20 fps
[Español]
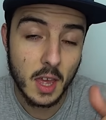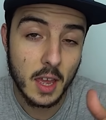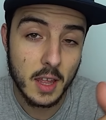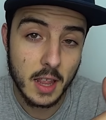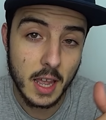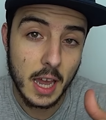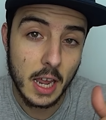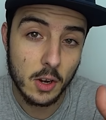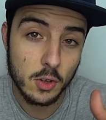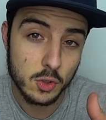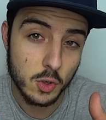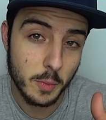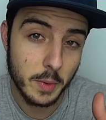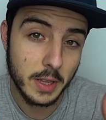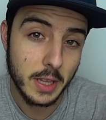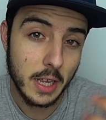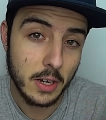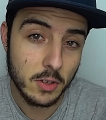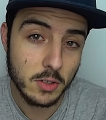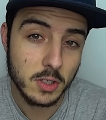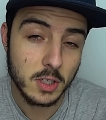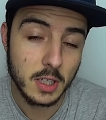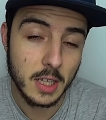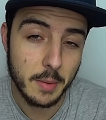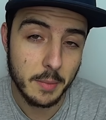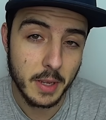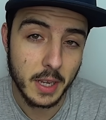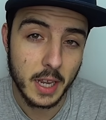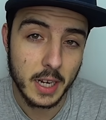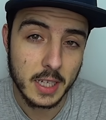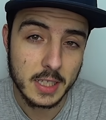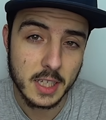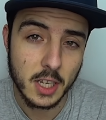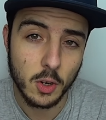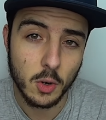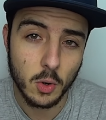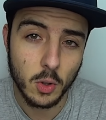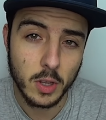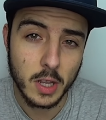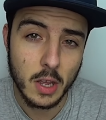dejar en los comentarios si también queréis
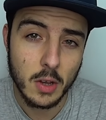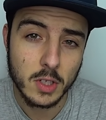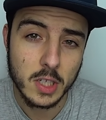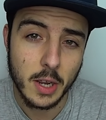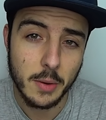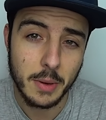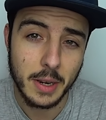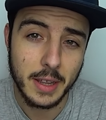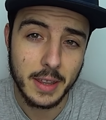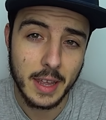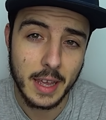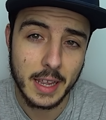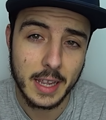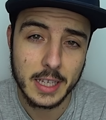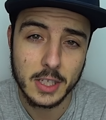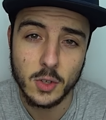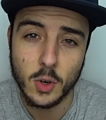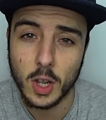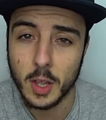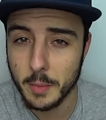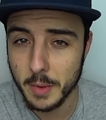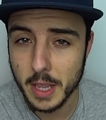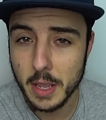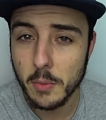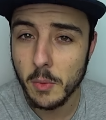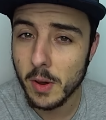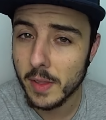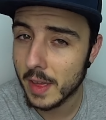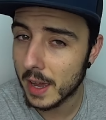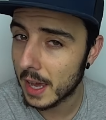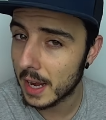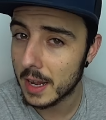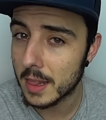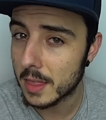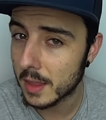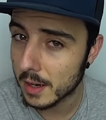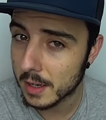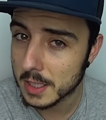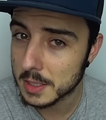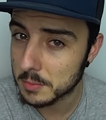que otro día os hable de qué es lo que me llevó a dejar
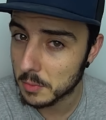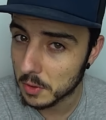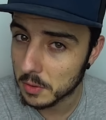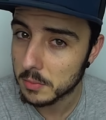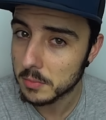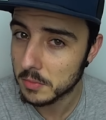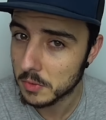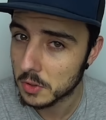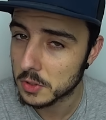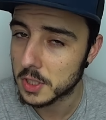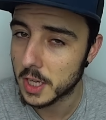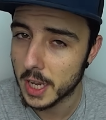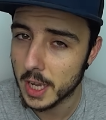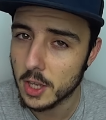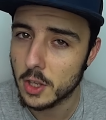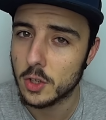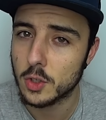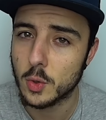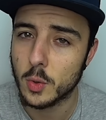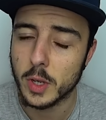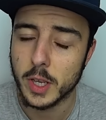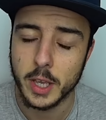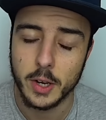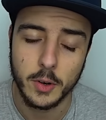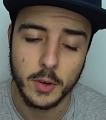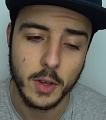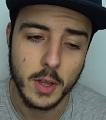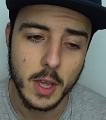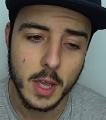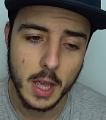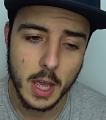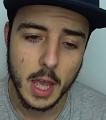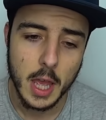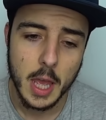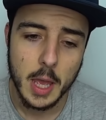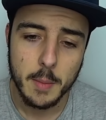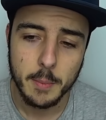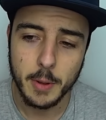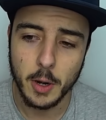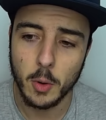el ciclismo. No sé, yo sugiero.
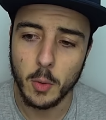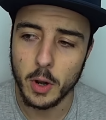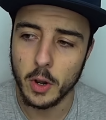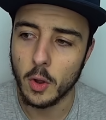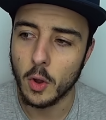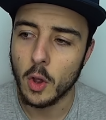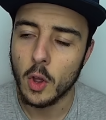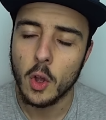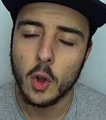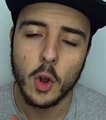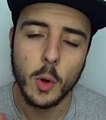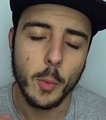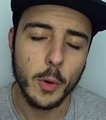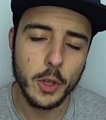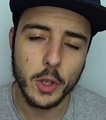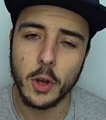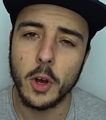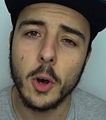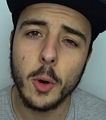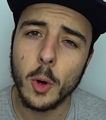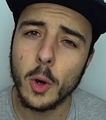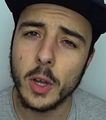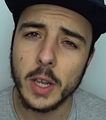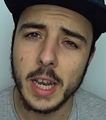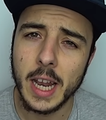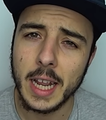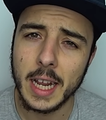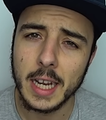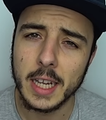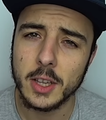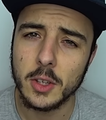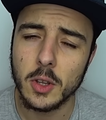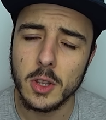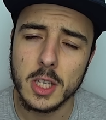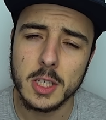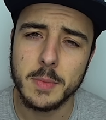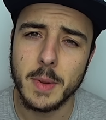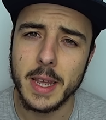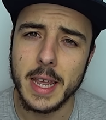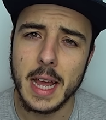Pero bueno, como yo en aquel
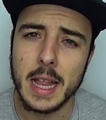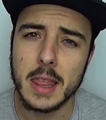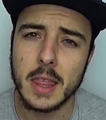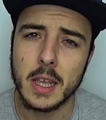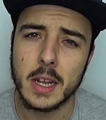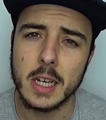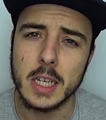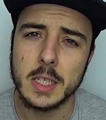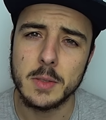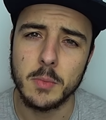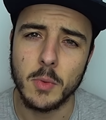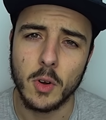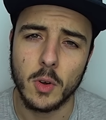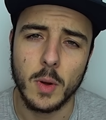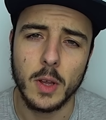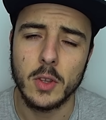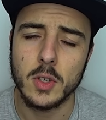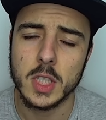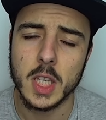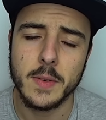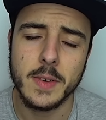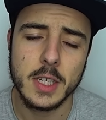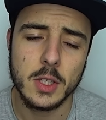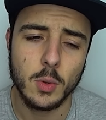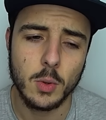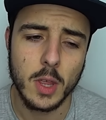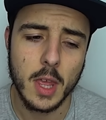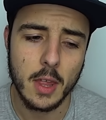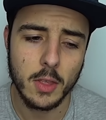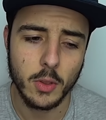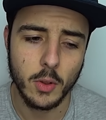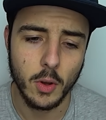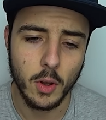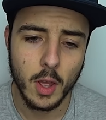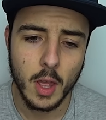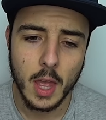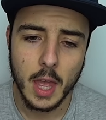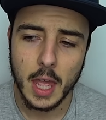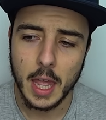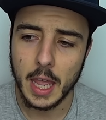entonces veía el ciclismo cuando estaba estudiando
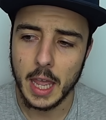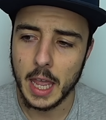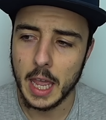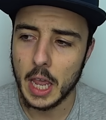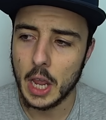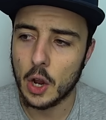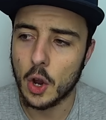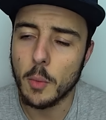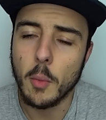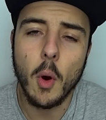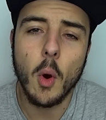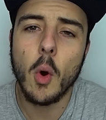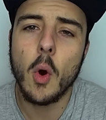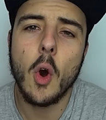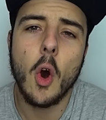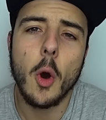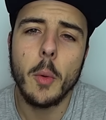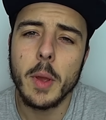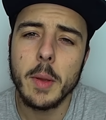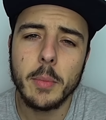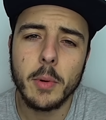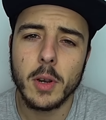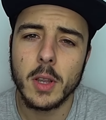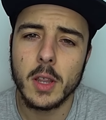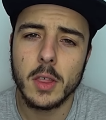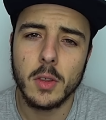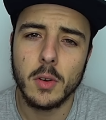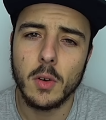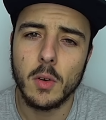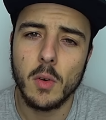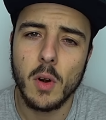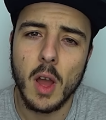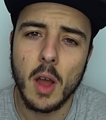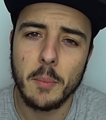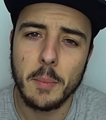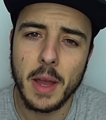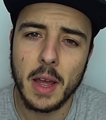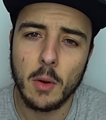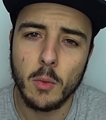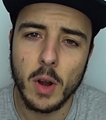eh, como un hobby, por decirlo
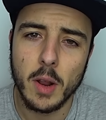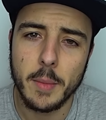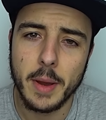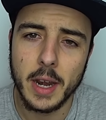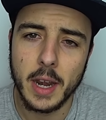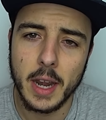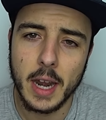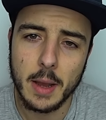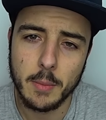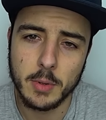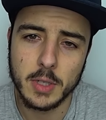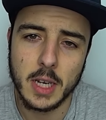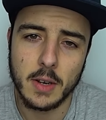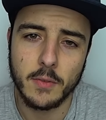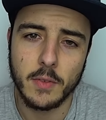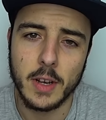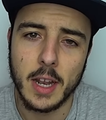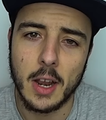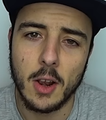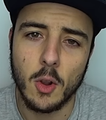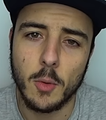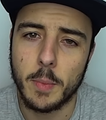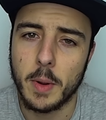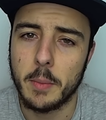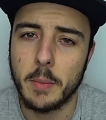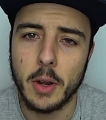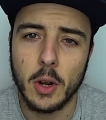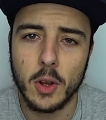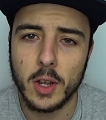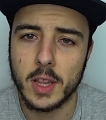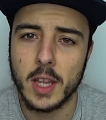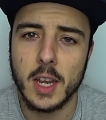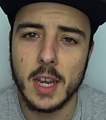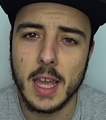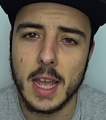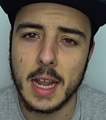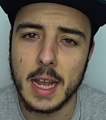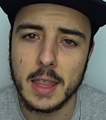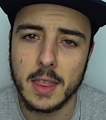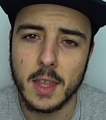de alguna manera, pues al final lo primero que
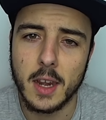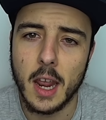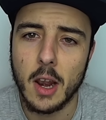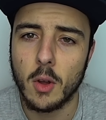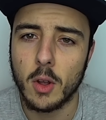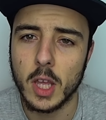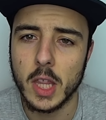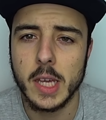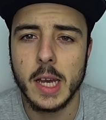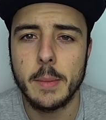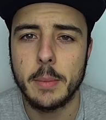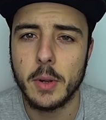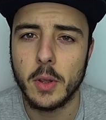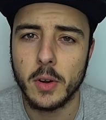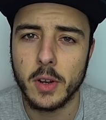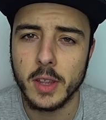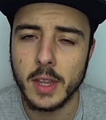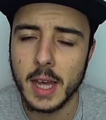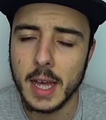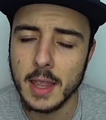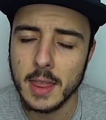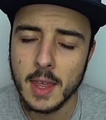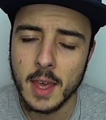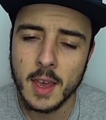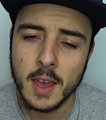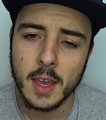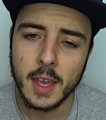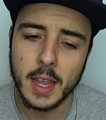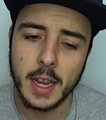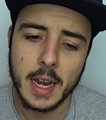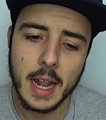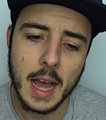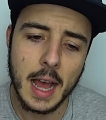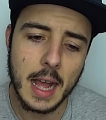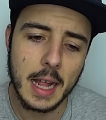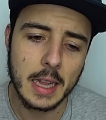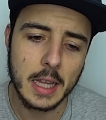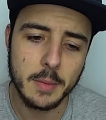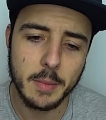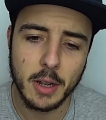tenía que hacer y a lo que daba prioridad
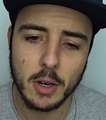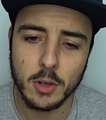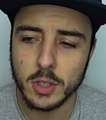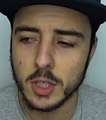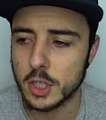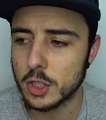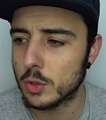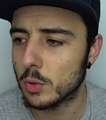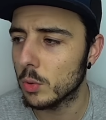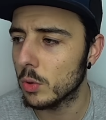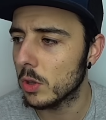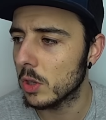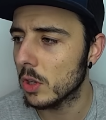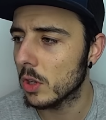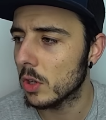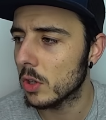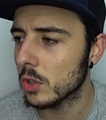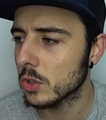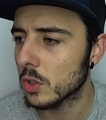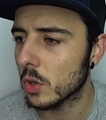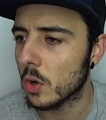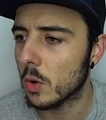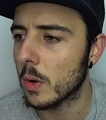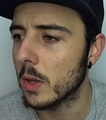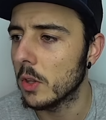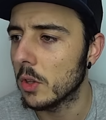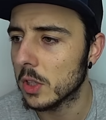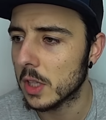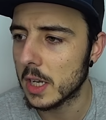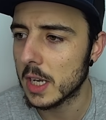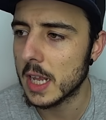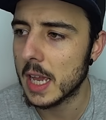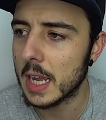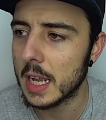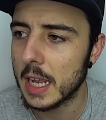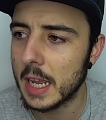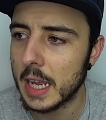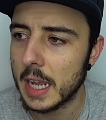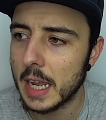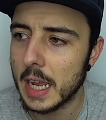era al tema de los estudios o cuando
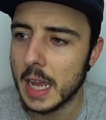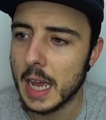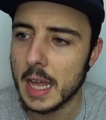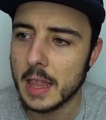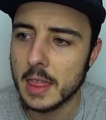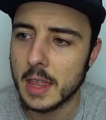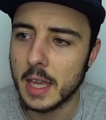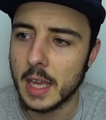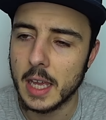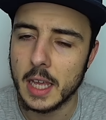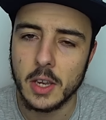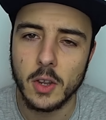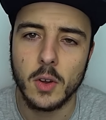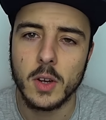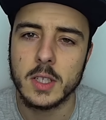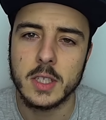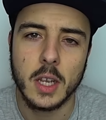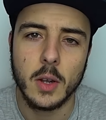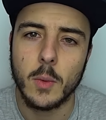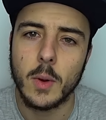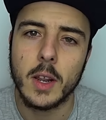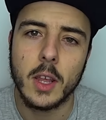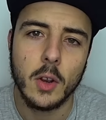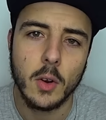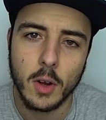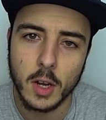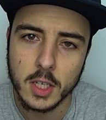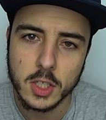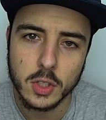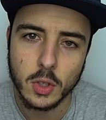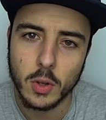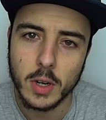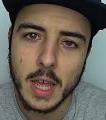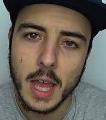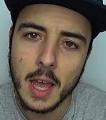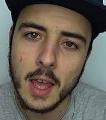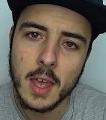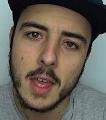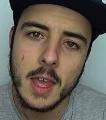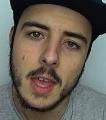tenía que hacer, yo qué sé, cualquier otra
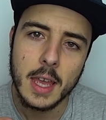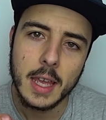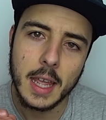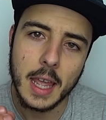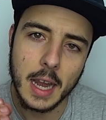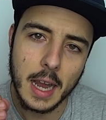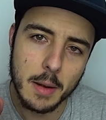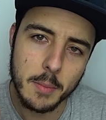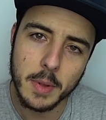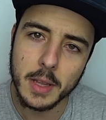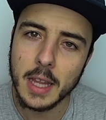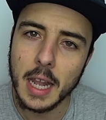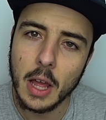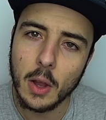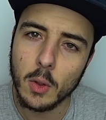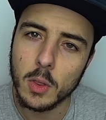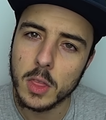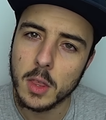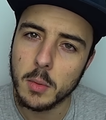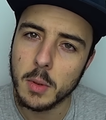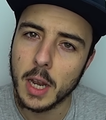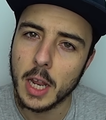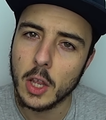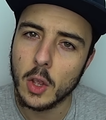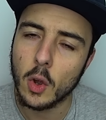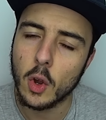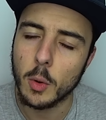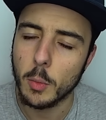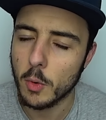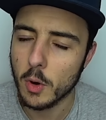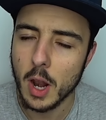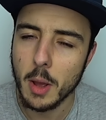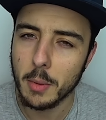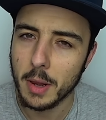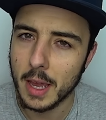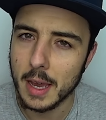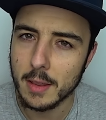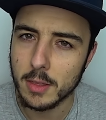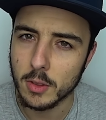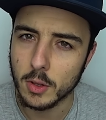historia, que realmente la concibiera yo como una
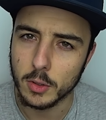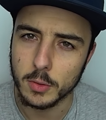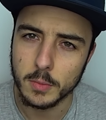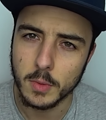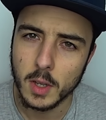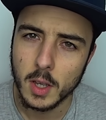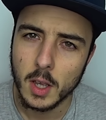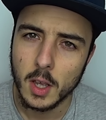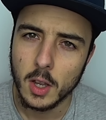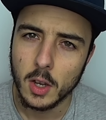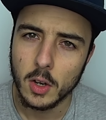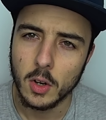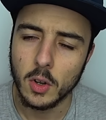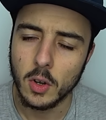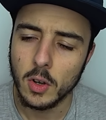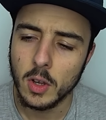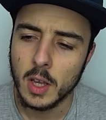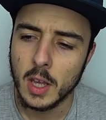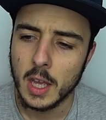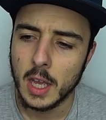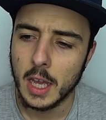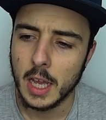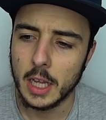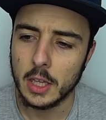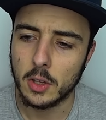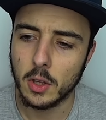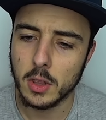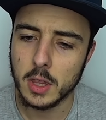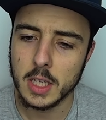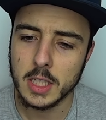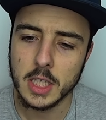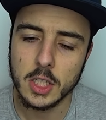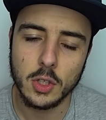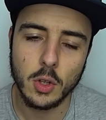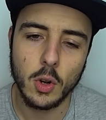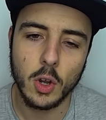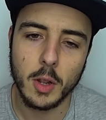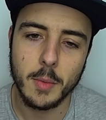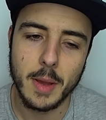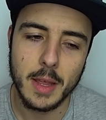obligación. ¿no? Entonces
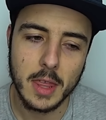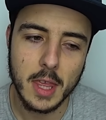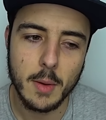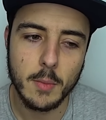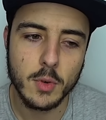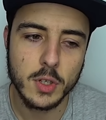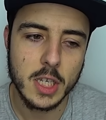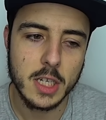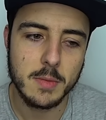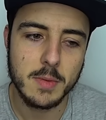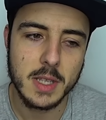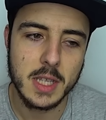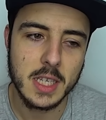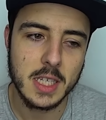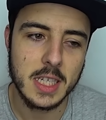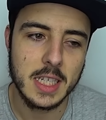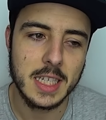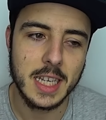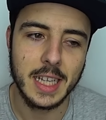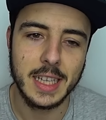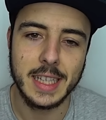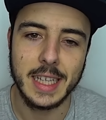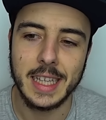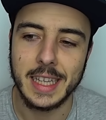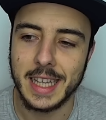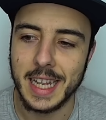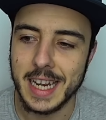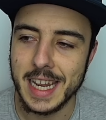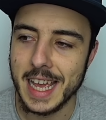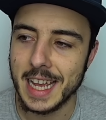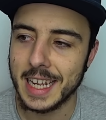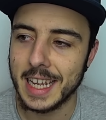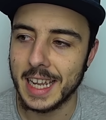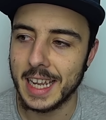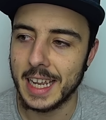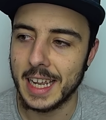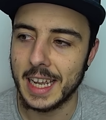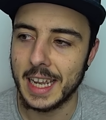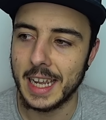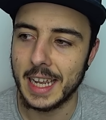esto lo que me hacía muchas veces es que tenía
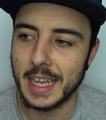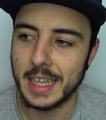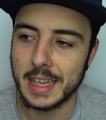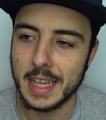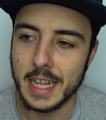que